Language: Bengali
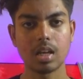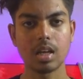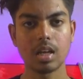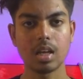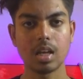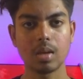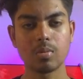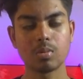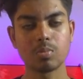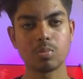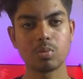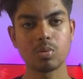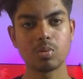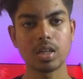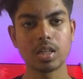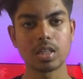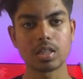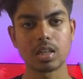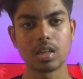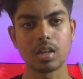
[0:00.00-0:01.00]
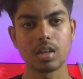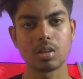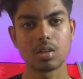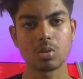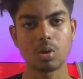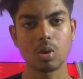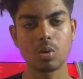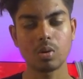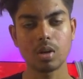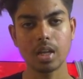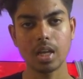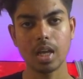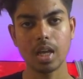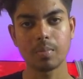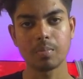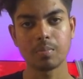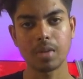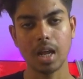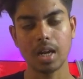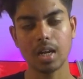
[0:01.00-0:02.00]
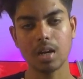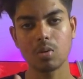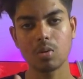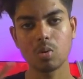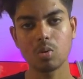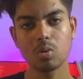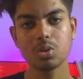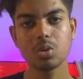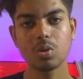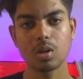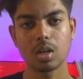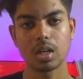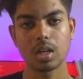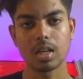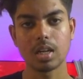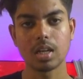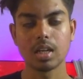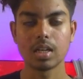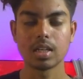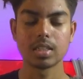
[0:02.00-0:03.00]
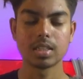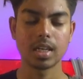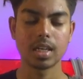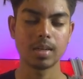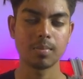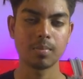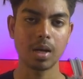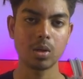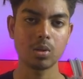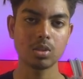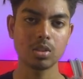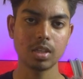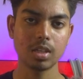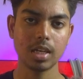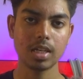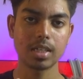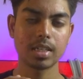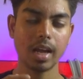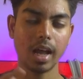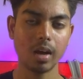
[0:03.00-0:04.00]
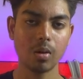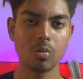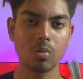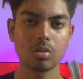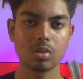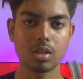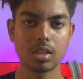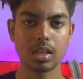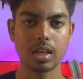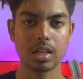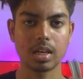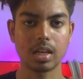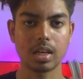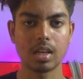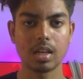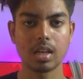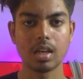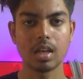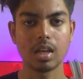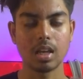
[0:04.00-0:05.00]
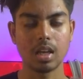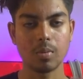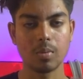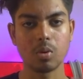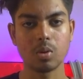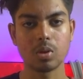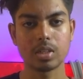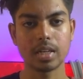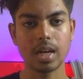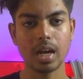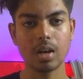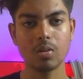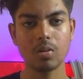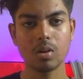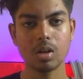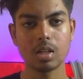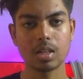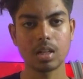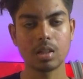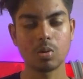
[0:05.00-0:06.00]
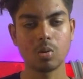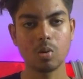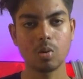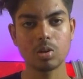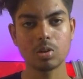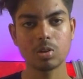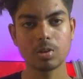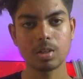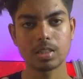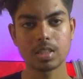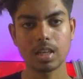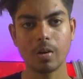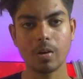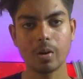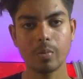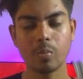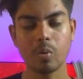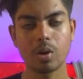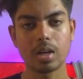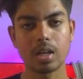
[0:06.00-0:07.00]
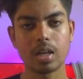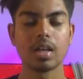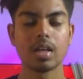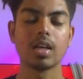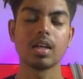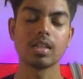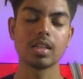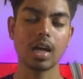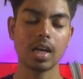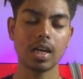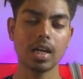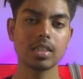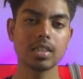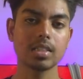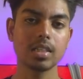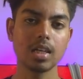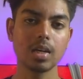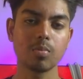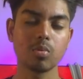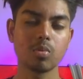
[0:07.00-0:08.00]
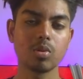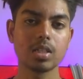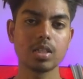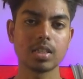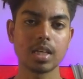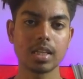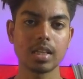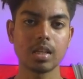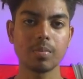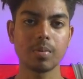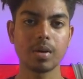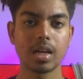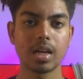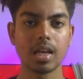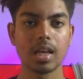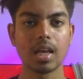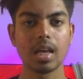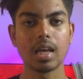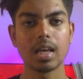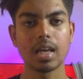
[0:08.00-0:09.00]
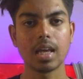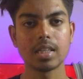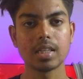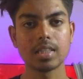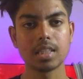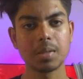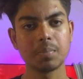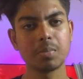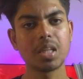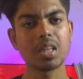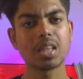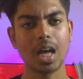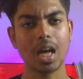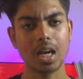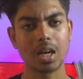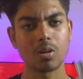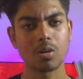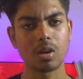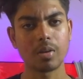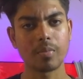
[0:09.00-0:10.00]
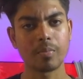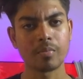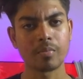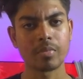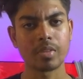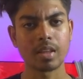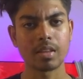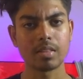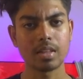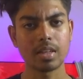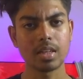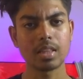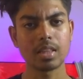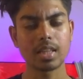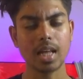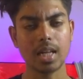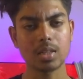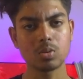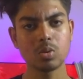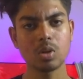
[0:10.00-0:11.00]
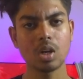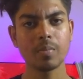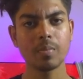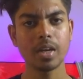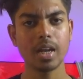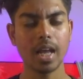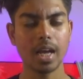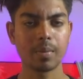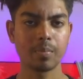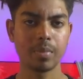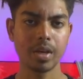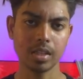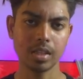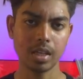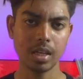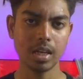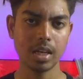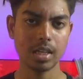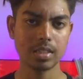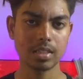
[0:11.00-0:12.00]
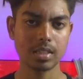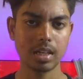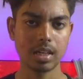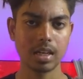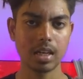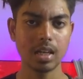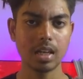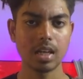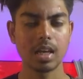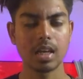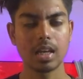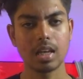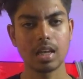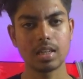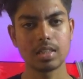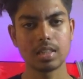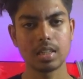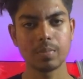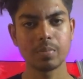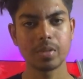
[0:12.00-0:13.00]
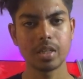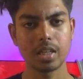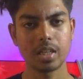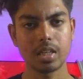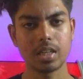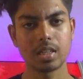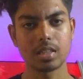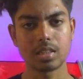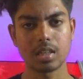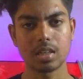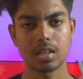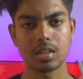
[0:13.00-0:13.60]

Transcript: এবং পুলিশ তখন এই নানা কৌশলে সেই মানুষটাকে ট্র্যাক করতে থাকে এবং ট্র্যাক করে তার লোকেশনে যাওয়ার পরে তার কাছ থেকে পুলিশ জানতে পারে এই সিমটি তার নয় তিনি তাজু নামের এক ব্যক্তির কাছ থেকে এই সিমটি কিনেছেন